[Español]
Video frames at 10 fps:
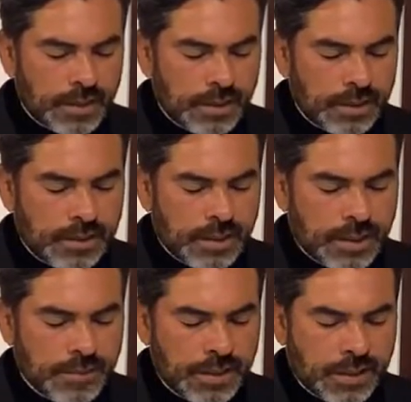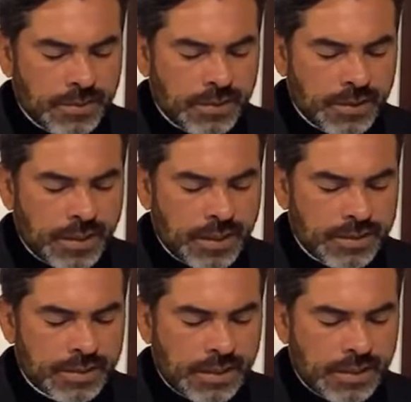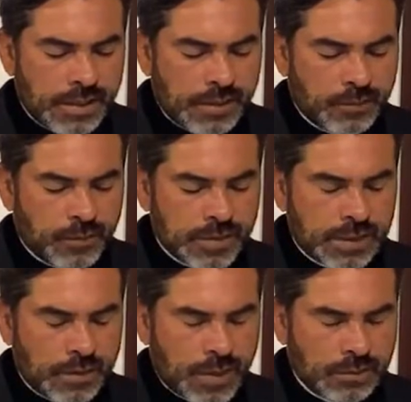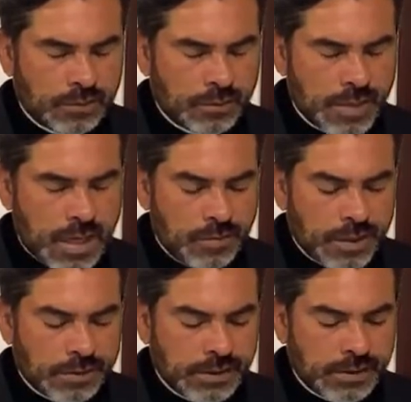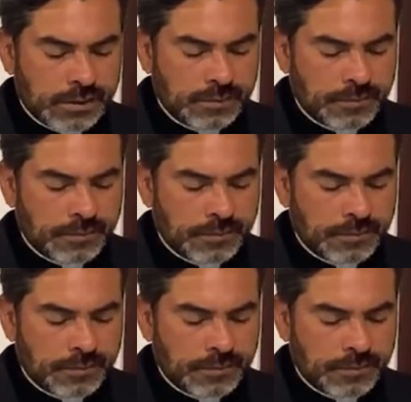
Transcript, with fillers: Indícame el camino que he de seguir, pues levanto mi alma a ti.